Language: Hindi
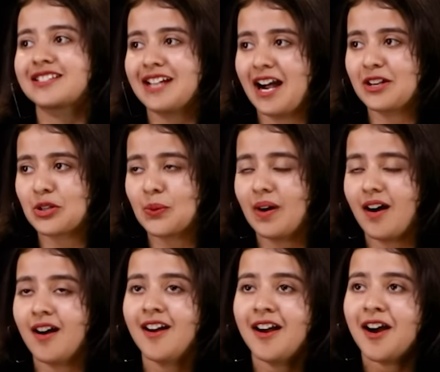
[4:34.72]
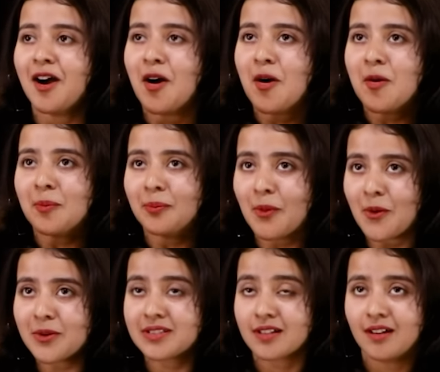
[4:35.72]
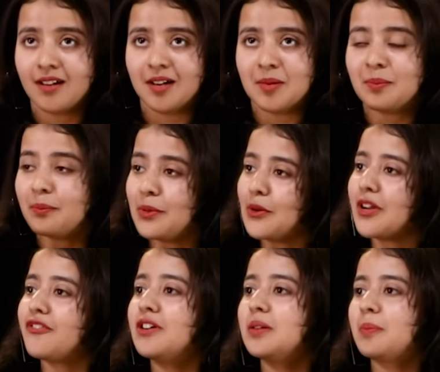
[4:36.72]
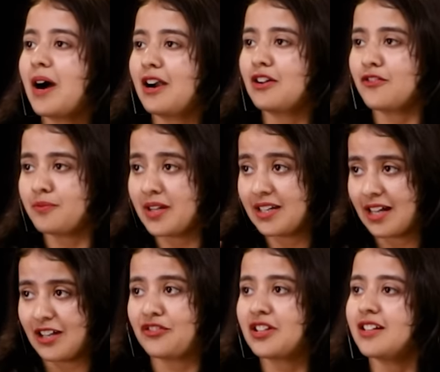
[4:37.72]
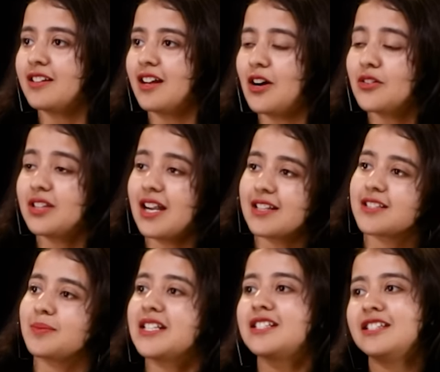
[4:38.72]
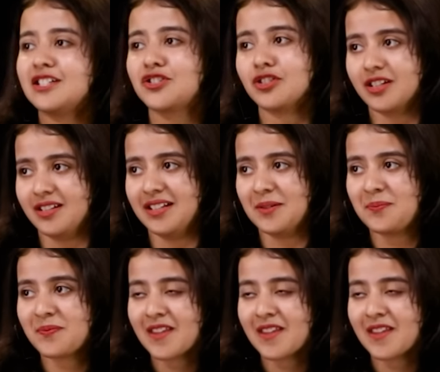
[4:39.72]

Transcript: स्टार्ट हुआ मोस्ट ब्यूटिफुल पार्ट ऑफ माई लाइफ टिल नाउ दैट इज़ माई सी ए जर्नी